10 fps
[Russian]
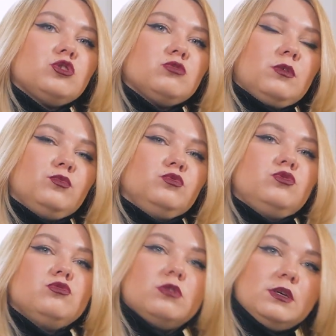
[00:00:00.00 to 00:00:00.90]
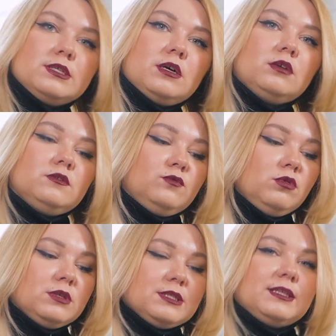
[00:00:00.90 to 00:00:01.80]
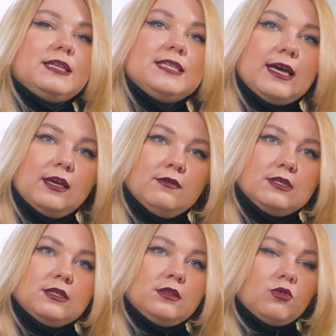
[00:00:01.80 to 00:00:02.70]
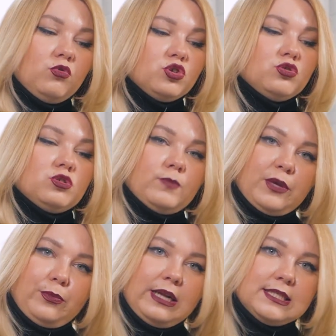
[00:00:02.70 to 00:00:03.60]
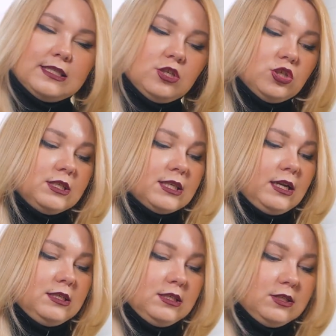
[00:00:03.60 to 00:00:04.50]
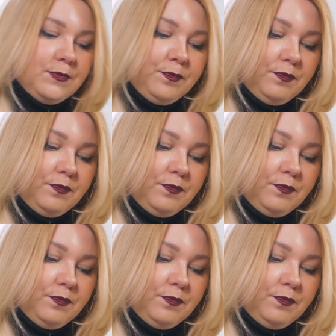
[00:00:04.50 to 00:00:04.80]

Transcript: что я буду дергать как-то волосы, натягивать их на кожу, то есть мои пальцы должны скользить.